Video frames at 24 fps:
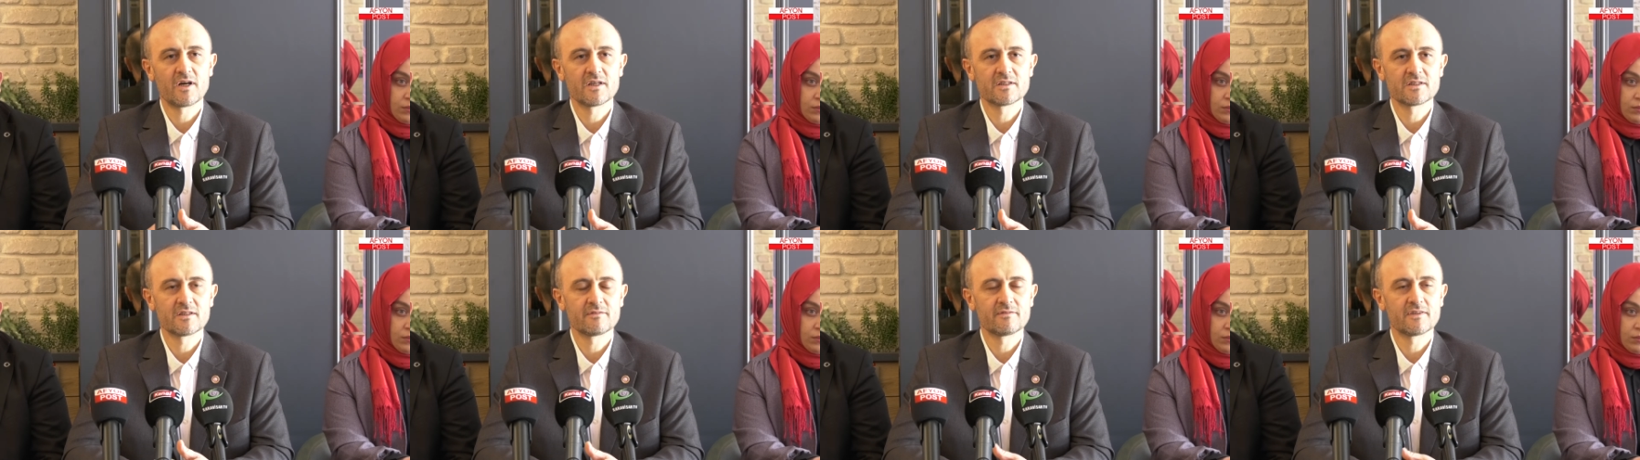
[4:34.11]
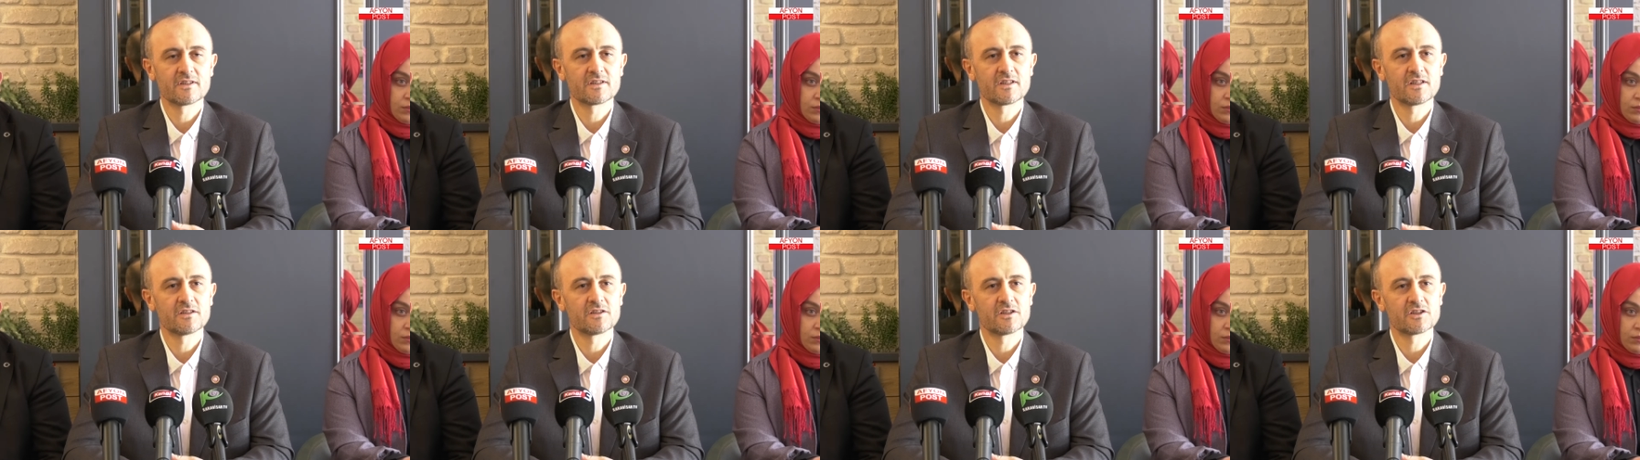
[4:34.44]
Bazen
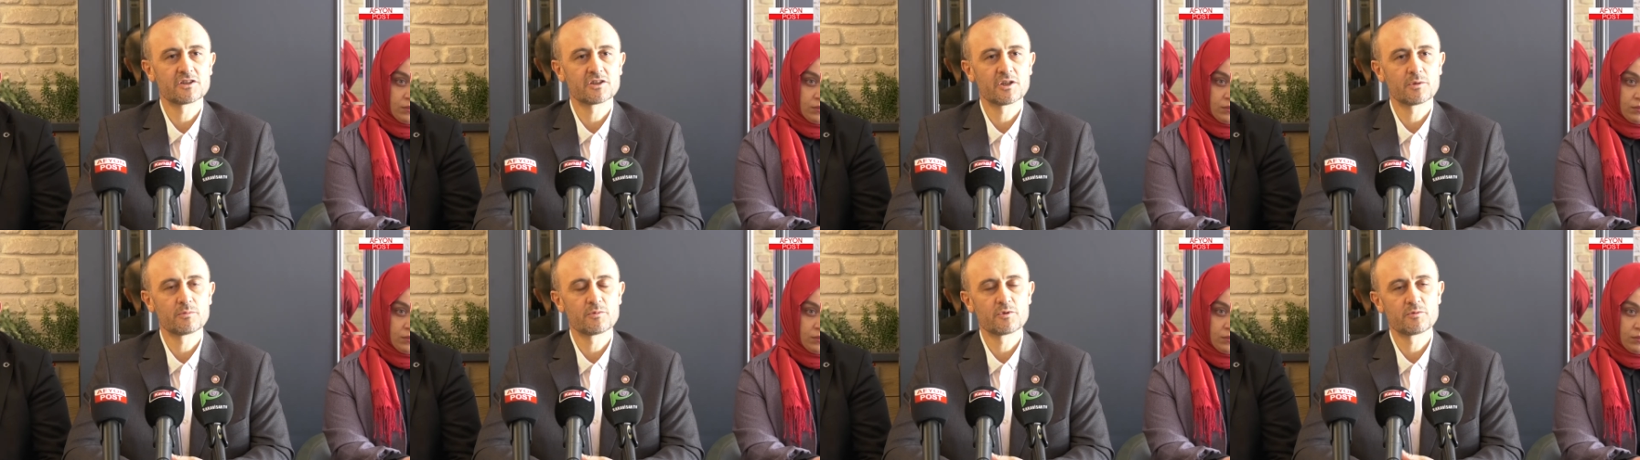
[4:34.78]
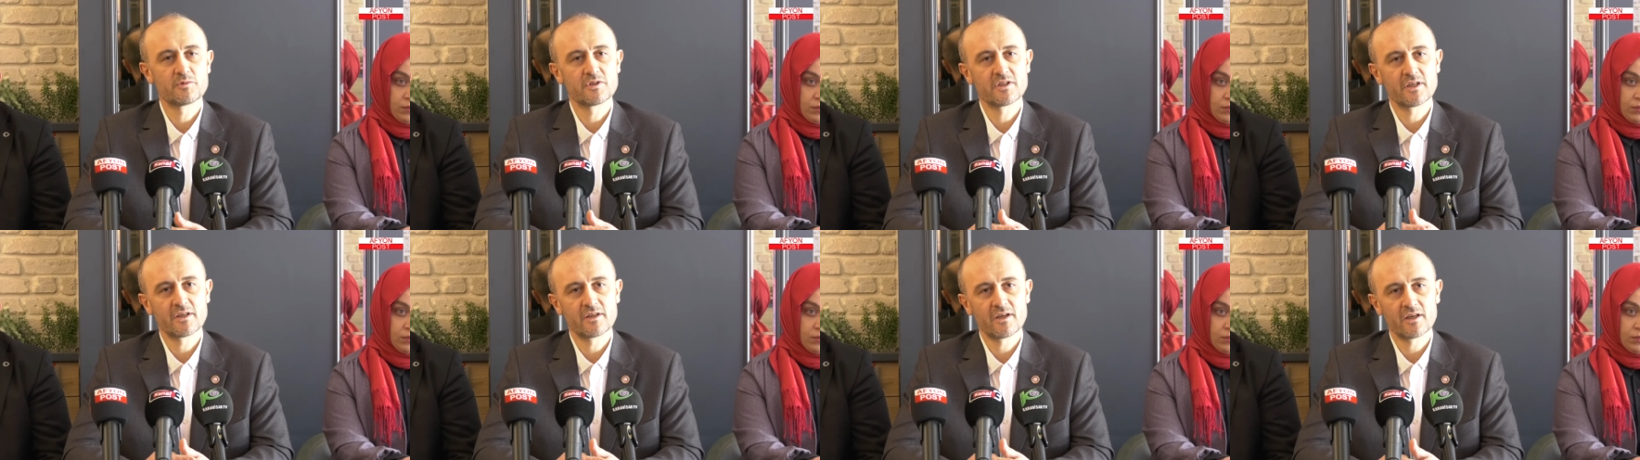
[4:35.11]

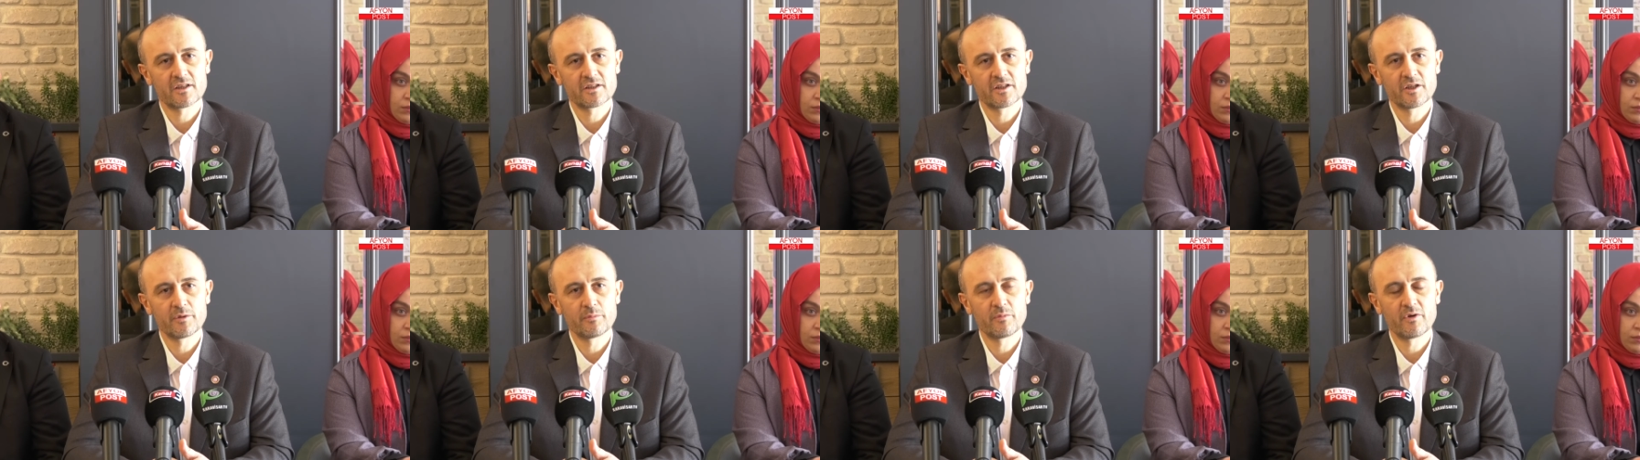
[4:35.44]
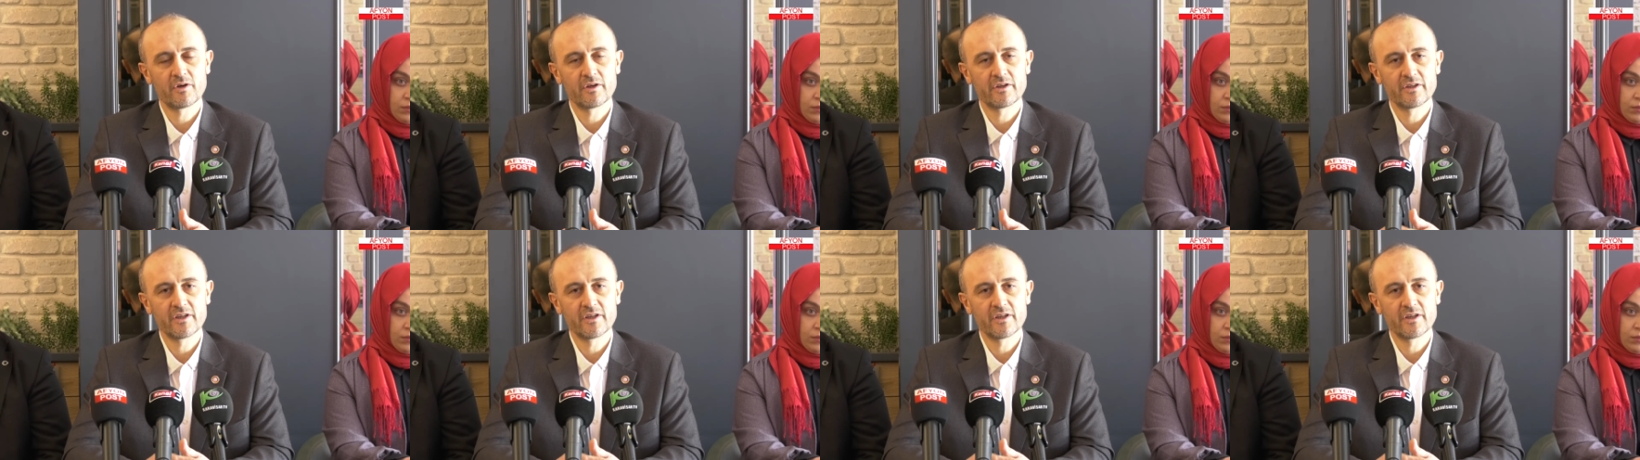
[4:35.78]
vatandaşlarımız bize nakdi